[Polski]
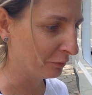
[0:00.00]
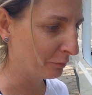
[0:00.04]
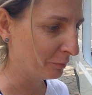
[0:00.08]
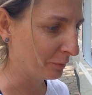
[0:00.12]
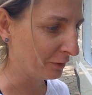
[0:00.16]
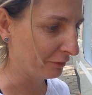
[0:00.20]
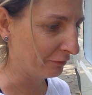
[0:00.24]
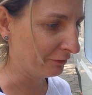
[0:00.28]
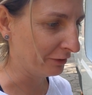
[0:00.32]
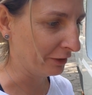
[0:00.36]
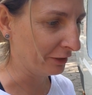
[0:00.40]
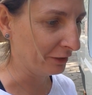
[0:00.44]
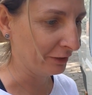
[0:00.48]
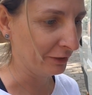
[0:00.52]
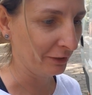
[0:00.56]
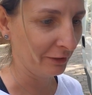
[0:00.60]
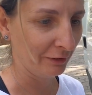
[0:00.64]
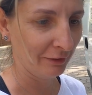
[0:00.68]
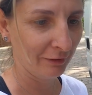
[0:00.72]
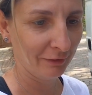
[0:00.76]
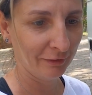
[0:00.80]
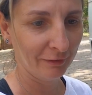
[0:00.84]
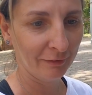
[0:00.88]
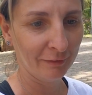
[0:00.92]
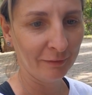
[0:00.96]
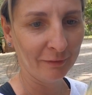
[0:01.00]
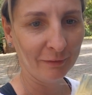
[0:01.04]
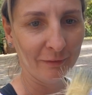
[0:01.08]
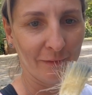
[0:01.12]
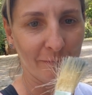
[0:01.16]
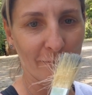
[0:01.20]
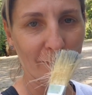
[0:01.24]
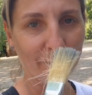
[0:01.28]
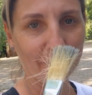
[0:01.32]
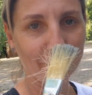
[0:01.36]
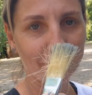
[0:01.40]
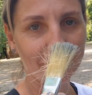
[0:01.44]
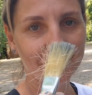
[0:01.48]
wprawieni.
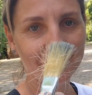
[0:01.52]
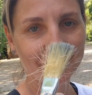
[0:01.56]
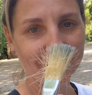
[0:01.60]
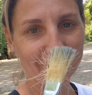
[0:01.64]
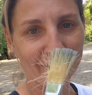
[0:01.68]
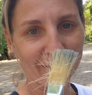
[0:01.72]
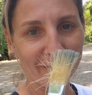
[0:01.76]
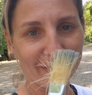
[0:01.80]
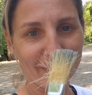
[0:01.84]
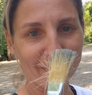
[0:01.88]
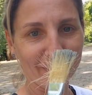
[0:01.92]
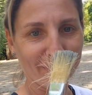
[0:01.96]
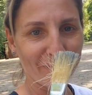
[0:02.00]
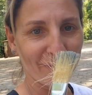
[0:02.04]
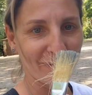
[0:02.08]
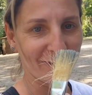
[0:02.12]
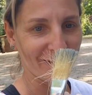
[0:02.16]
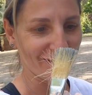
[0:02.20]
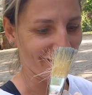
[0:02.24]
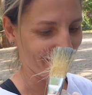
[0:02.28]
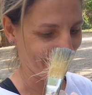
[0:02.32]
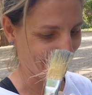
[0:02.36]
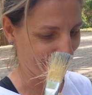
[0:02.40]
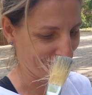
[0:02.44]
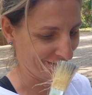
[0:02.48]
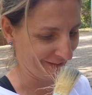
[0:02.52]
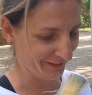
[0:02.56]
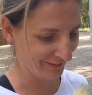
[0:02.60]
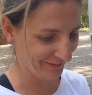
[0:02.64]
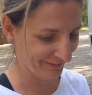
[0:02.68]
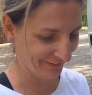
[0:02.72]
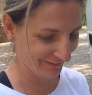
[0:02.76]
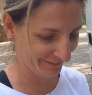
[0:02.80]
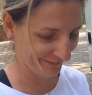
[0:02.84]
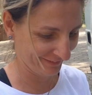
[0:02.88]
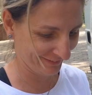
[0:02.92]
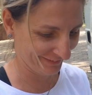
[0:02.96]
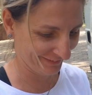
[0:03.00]
Mamy taki fenzel.